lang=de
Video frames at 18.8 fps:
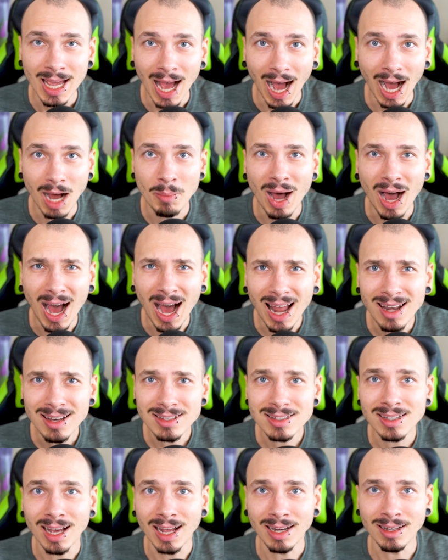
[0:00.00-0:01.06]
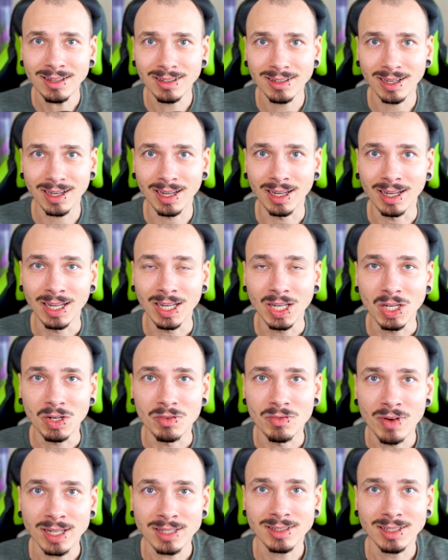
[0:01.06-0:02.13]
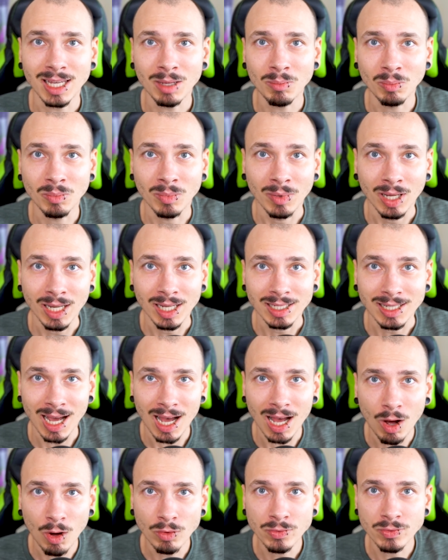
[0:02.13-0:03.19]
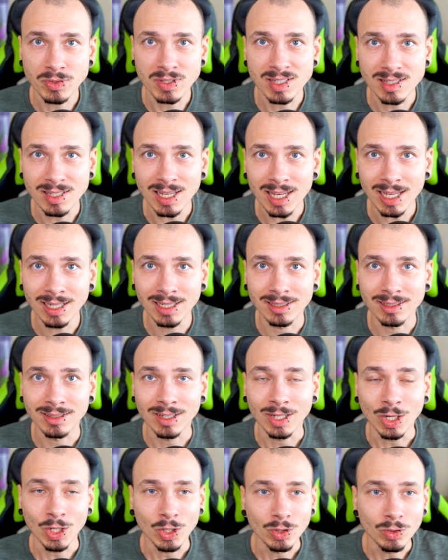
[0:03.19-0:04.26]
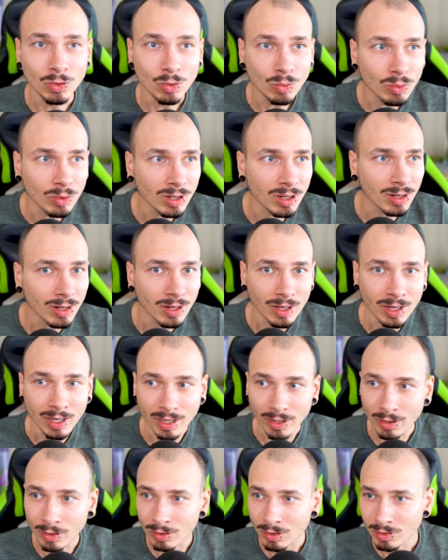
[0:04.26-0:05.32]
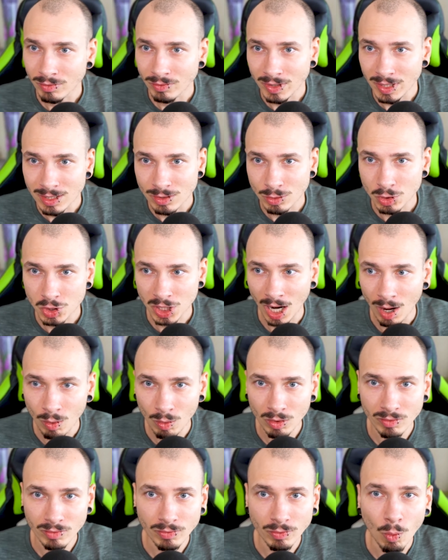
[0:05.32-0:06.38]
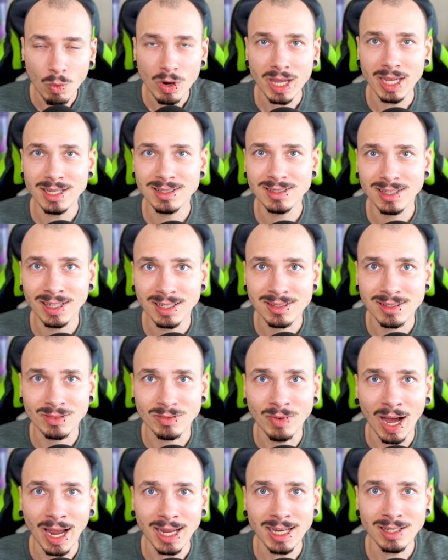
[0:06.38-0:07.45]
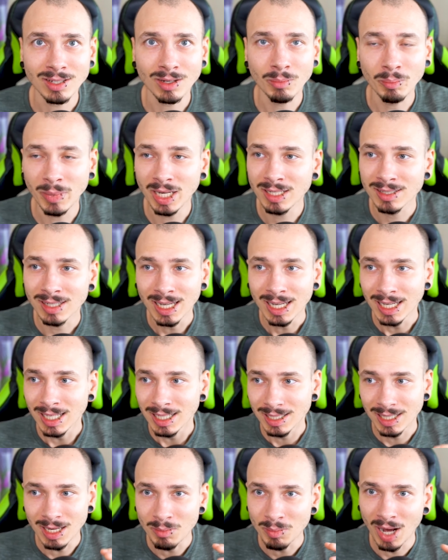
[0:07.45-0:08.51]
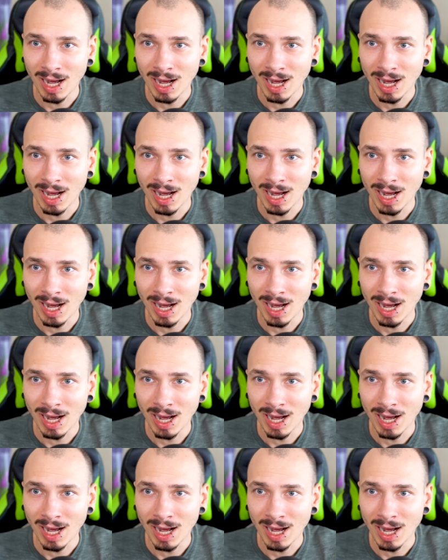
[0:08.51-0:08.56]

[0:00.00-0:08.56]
Aber alles andere, was eben darauf zielt, nur irgendwie zu schauen, wo geht es jetzt weiter mit den